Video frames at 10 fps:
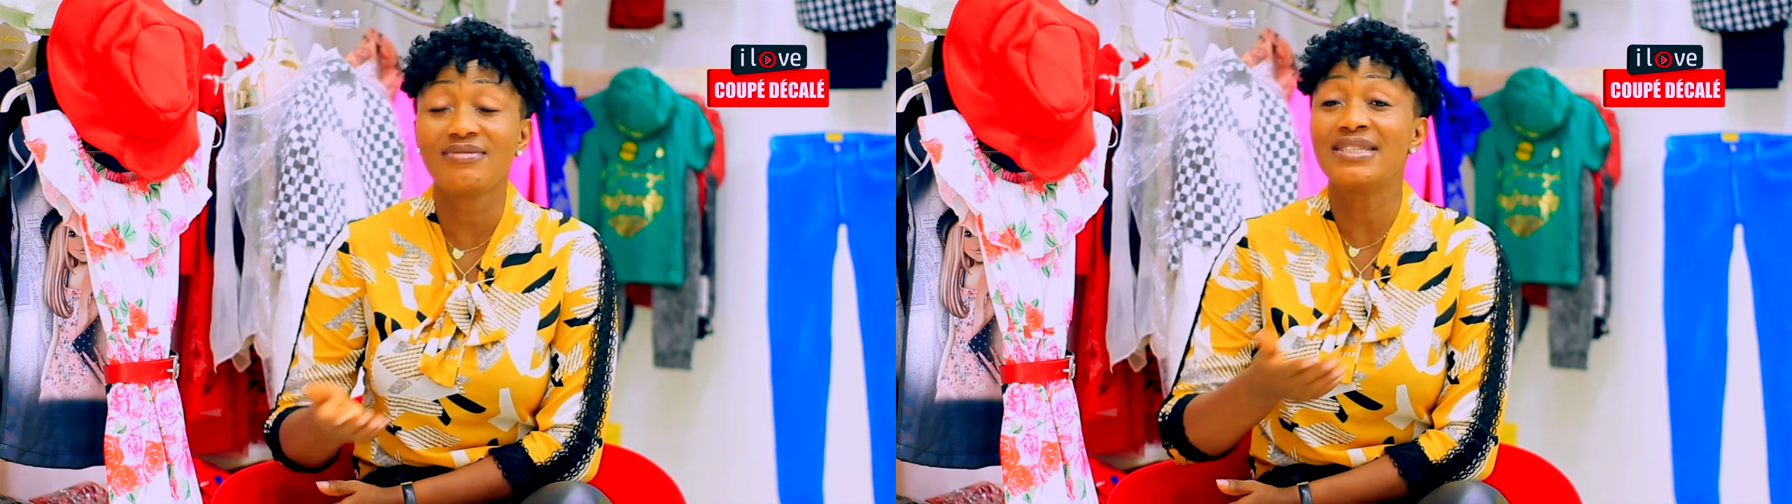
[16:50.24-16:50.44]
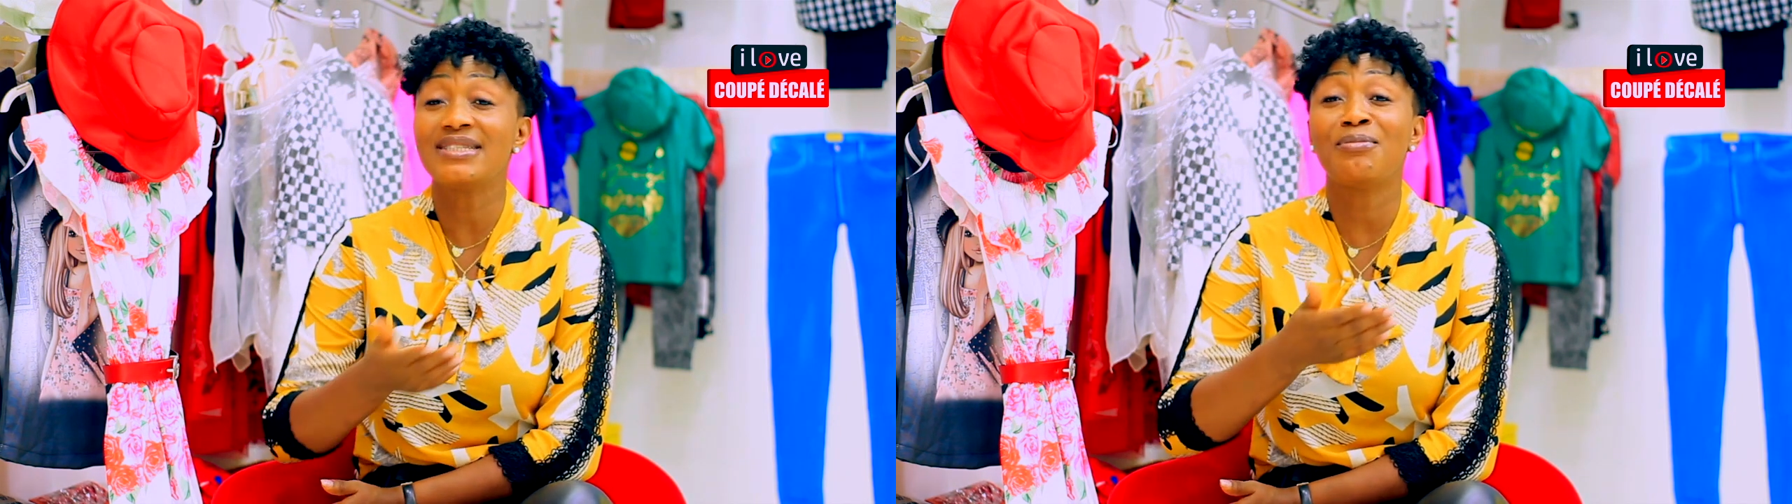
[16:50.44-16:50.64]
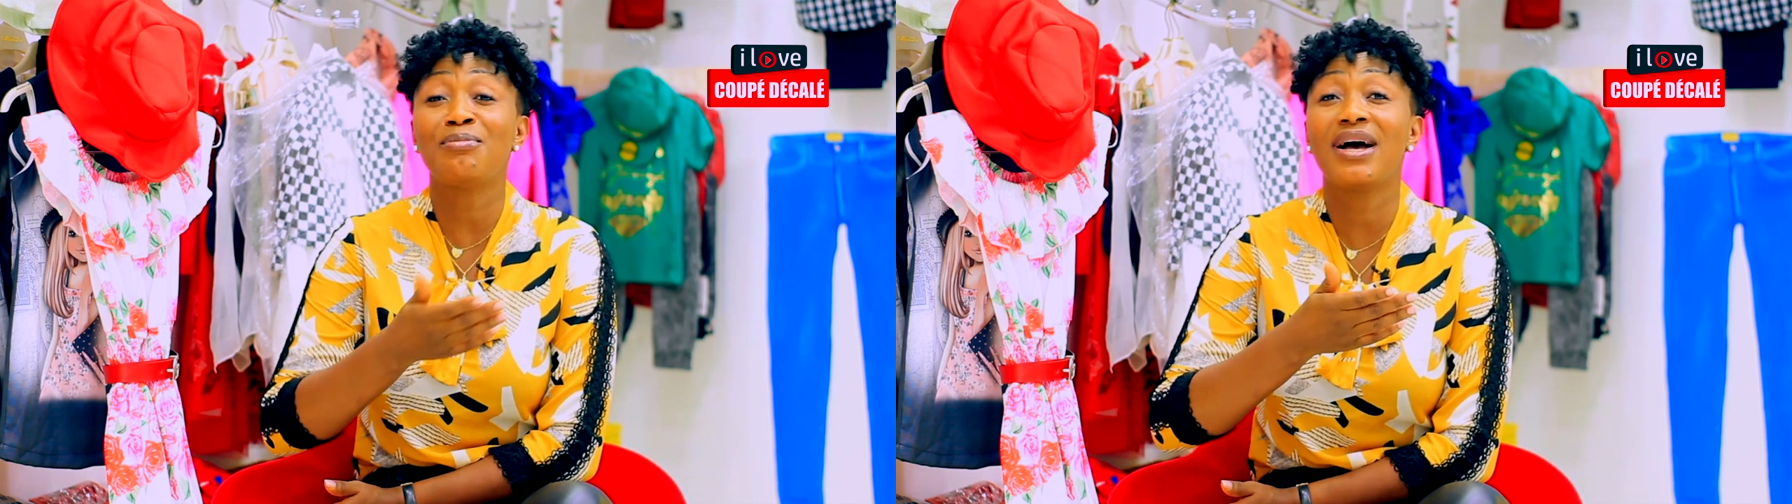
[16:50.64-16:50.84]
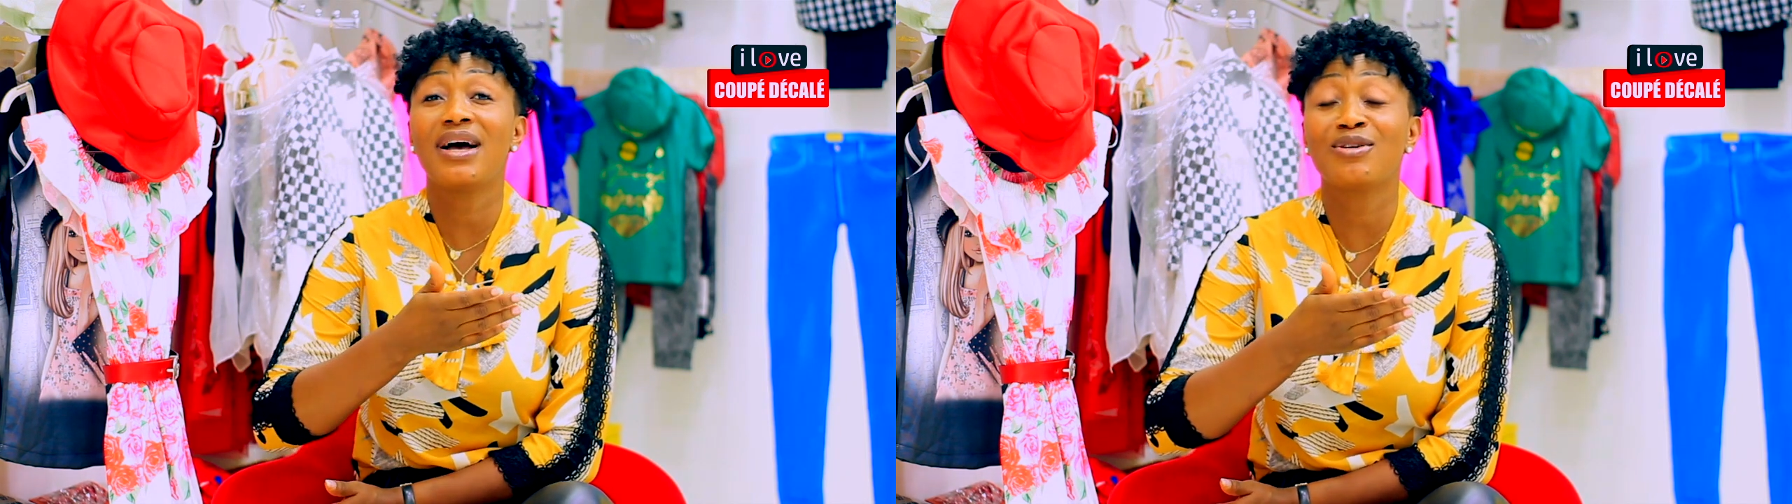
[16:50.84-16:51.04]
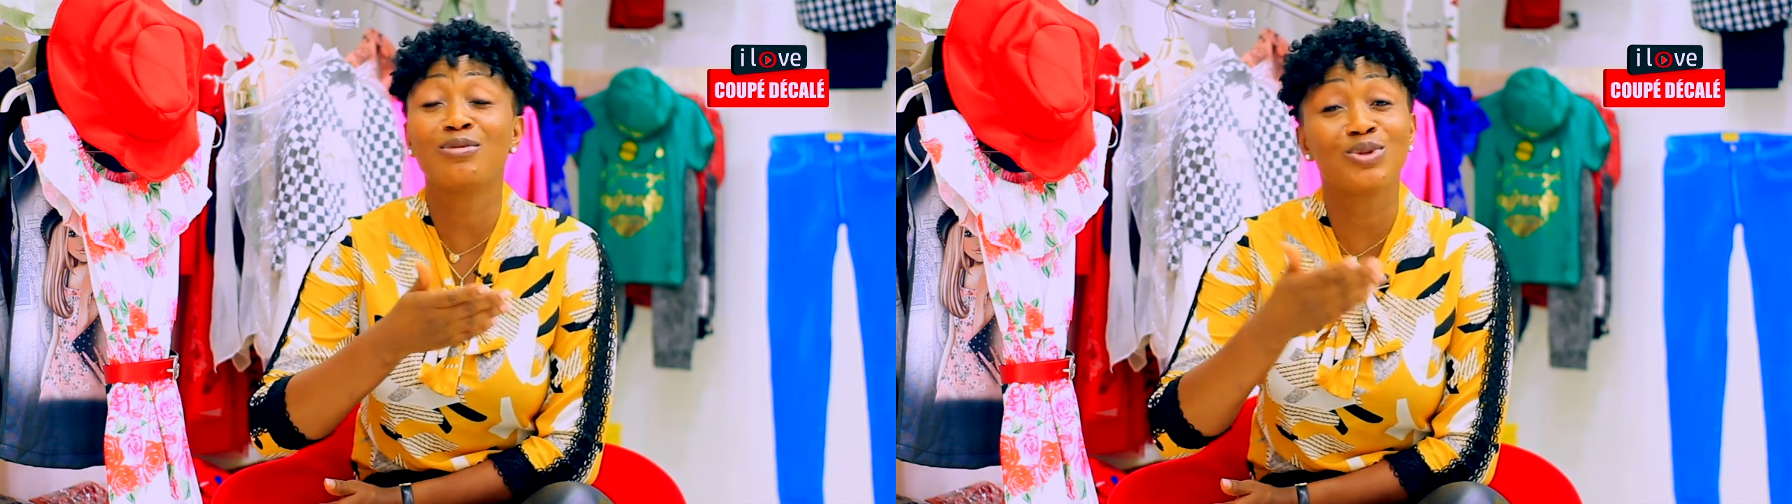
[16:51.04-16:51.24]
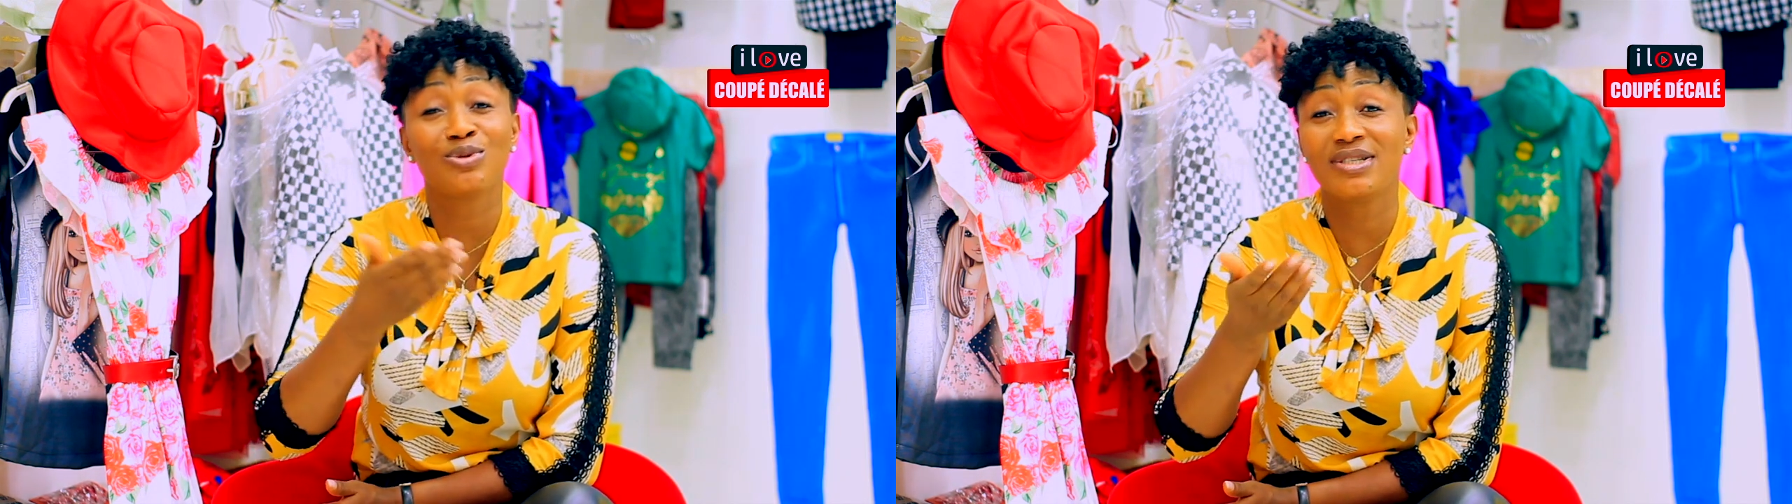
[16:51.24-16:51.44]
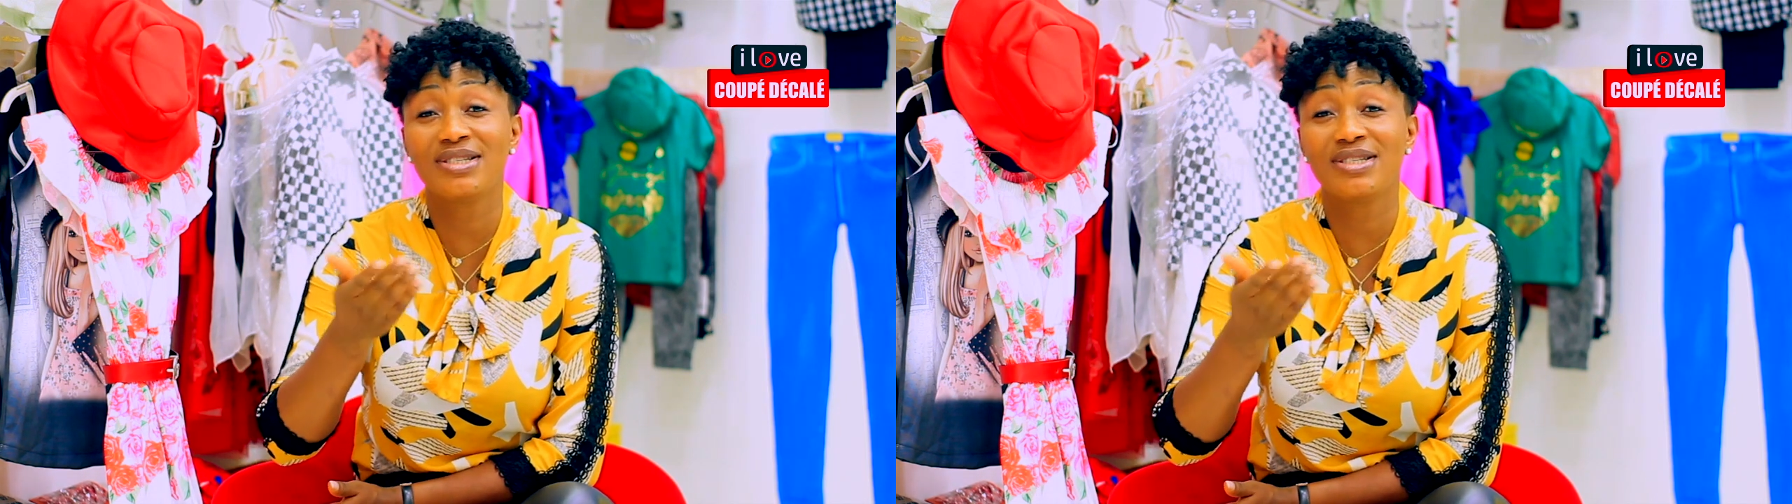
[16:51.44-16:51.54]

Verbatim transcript: c'est pas, comme je le